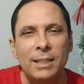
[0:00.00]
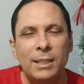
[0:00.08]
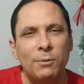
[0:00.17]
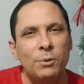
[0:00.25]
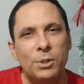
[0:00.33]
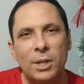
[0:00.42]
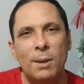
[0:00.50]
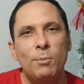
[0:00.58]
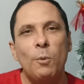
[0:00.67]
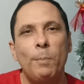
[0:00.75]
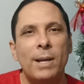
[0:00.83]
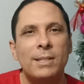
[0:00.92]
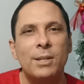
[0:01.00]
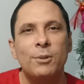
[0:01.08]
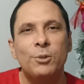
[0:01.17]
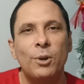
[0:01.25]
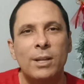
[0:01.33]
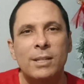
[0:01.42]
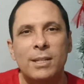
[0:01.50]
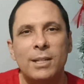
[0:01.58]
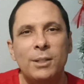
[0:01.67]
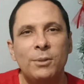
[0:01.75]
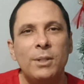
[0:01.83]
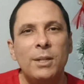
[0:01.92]
Então você que é meu parceiro de
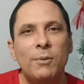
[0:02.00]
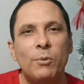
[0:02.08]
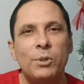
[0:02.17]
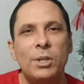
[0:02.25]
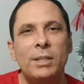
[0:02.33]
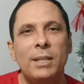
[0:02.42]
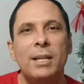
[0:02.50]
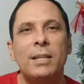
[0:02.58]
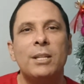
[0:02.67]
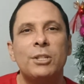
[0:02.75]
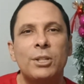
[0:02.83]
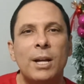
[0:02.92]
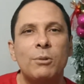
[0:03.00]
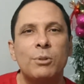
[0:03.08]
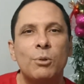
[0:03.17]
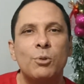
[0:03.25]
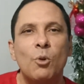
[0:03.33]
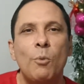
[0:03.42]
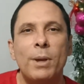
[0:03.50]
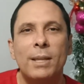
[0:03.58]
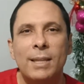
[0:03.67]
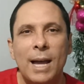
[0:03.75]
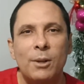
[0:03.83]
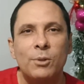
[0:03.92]
oração, você que tem que deixar os seus
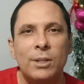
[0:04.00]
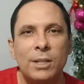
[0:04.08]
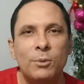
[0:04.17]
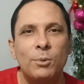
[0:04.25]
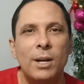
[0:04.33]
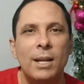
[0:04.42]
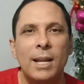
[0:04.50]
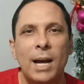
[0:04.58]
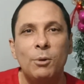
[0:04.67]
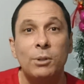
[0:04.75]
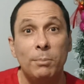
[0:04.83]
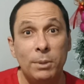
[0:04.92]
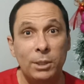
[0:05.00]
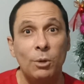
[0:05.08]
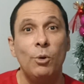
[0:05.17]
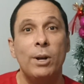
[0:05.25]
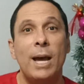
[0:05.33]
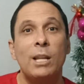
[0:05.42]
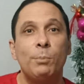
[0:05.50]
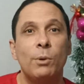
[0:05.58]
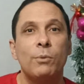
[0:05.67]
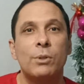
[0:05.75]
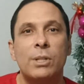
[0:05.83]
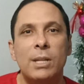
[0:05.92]
comentários aqui no canal, também tenho orado por
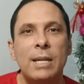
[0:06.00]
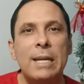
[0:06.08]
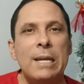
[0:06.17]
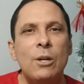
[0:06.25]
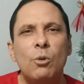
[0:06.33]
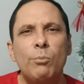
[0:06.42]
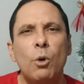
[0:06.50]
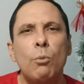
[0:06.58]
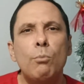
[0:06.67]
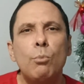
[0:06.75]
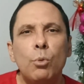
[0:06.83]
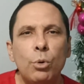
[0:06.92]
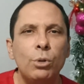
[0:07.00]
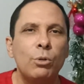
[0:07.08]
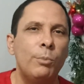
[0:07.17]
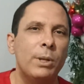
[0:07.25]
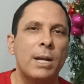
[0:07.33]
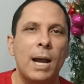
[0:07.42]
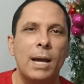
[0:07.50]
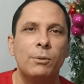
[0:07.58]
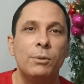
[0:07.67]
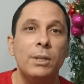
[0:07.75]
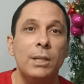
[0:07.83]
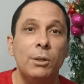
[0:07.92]
você, o meu muito obrigado.